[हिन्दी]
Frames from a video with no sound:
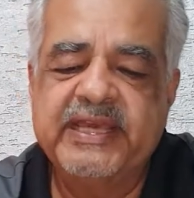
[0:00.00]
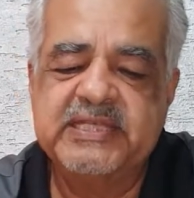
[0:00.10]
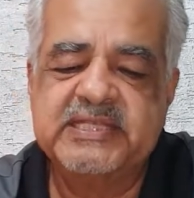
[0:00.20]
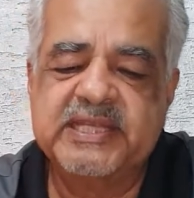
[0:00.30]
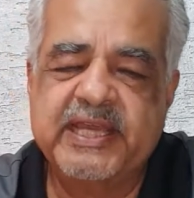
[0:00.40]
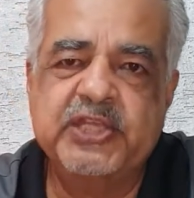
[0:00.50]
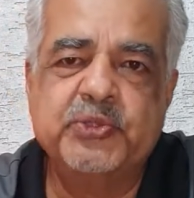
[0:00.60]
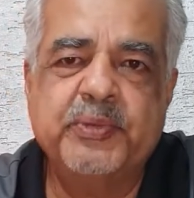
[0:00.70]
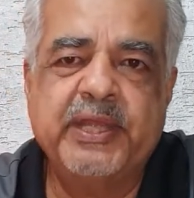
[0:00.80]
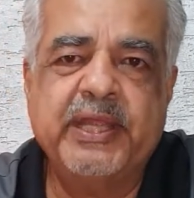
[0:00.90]
इस स्टेज
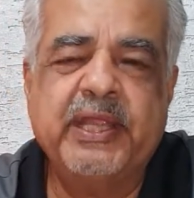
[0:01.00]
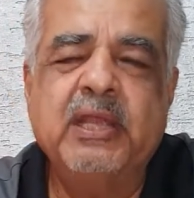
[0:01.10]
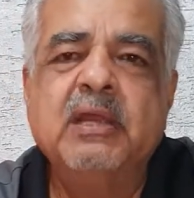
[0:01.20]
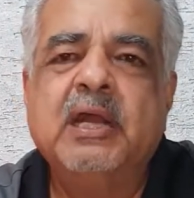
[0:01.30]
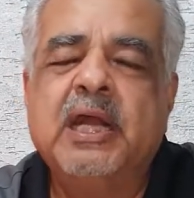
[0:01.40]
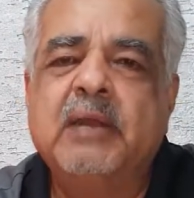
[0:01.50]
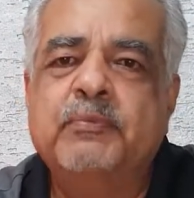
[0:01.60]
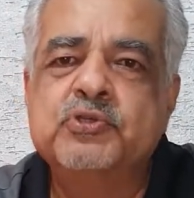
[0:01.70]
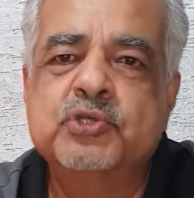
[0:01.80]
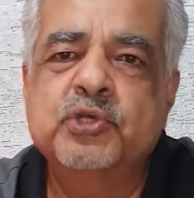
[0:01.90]
में
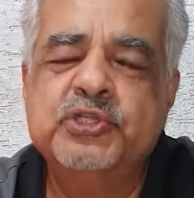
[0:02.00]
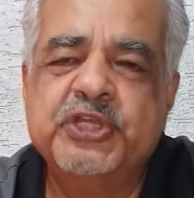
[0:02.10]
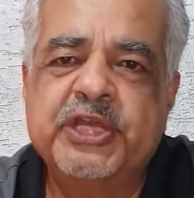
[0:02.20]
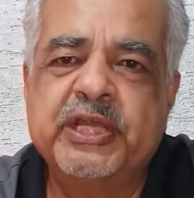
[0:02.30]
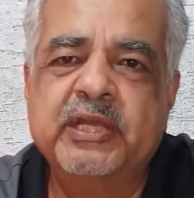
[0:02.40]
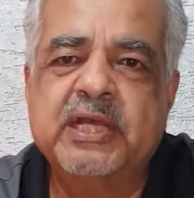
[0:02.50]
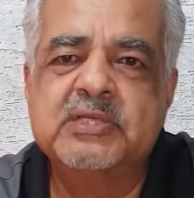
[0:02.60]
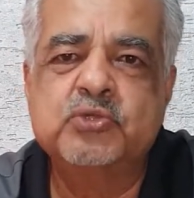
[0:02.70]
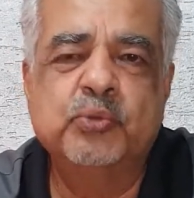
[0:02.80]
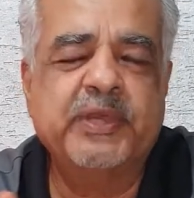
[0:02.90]
आप उसको चिकन का
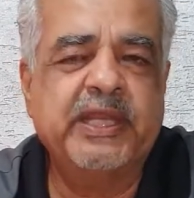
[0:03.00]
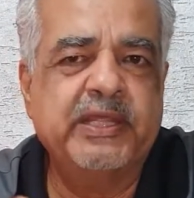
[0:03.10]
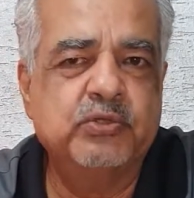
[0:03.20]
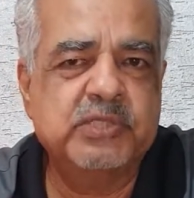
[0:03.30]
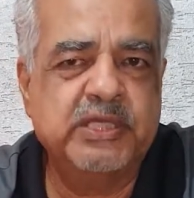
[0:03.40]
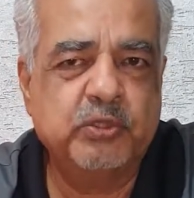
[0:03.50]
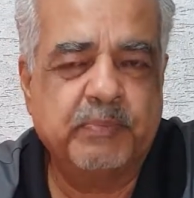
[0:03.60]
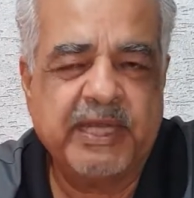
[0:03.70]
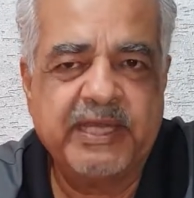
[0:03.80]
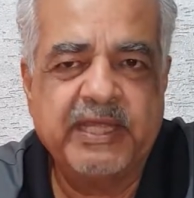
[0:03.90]
सूप यानी उसका जो
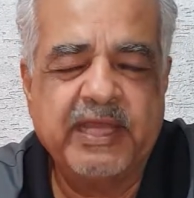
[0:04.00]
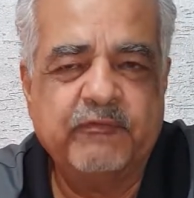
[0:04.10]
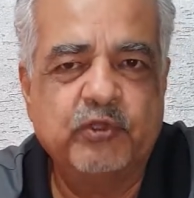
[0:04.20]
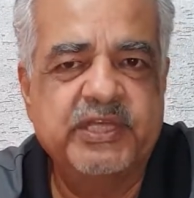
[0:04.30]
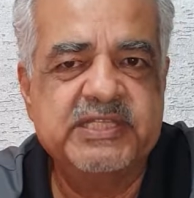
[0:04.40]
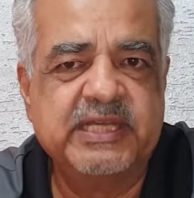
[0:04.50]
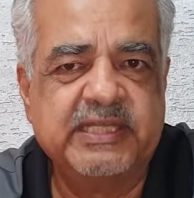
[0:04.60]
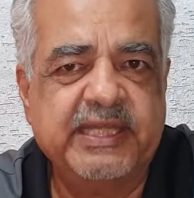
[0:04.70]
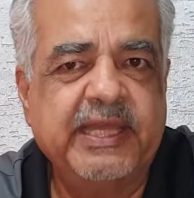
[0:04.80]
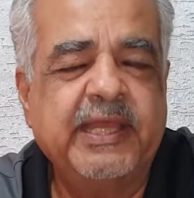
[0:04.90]
पानी है वो दे
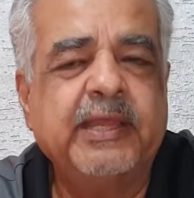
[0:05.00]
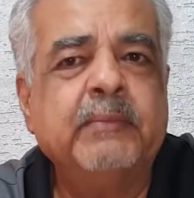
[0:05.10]
सकते हैं